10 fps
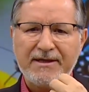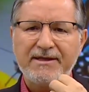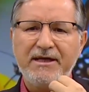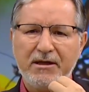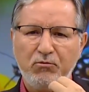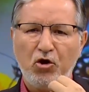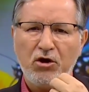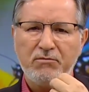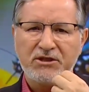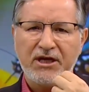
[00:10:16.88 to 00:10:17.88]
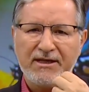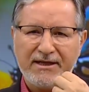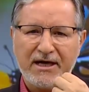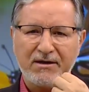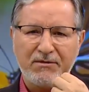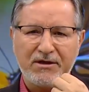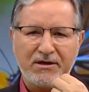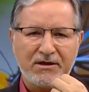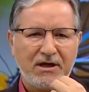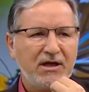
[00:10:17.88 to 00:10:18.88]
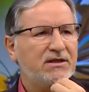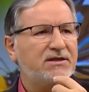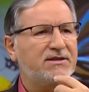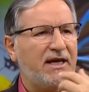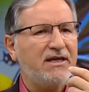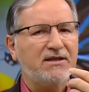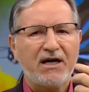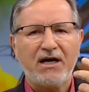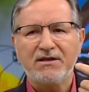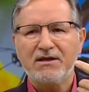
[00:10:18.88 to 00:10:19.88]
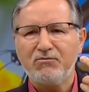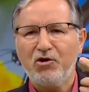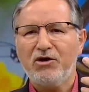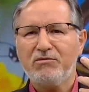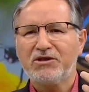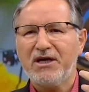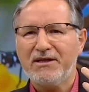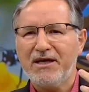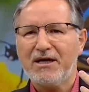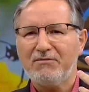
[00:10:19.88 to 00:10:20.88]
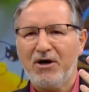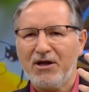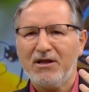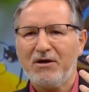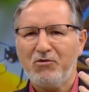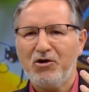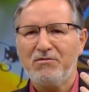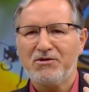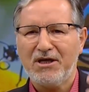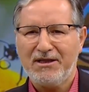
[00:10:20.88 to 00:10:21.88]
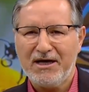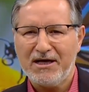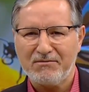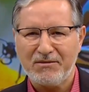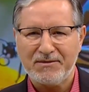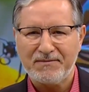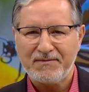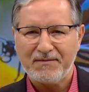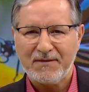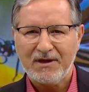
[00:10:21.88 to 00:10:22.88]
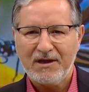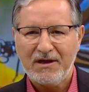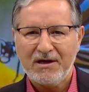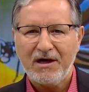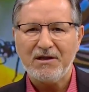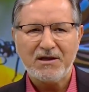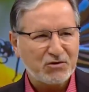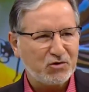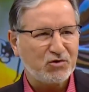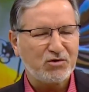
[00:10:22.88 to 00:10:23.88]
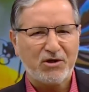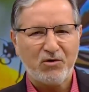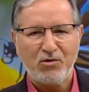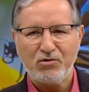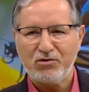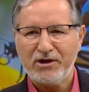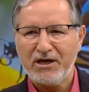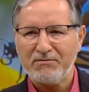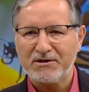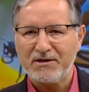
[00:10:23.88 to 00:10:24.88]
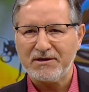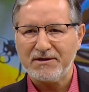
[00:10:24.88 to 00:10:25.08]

Din böyle bir şey der mi? Senin Tanrın böyle bir şey der mi? Allah böyle bir şey der mi? Allah çocukları öldür der mi sana?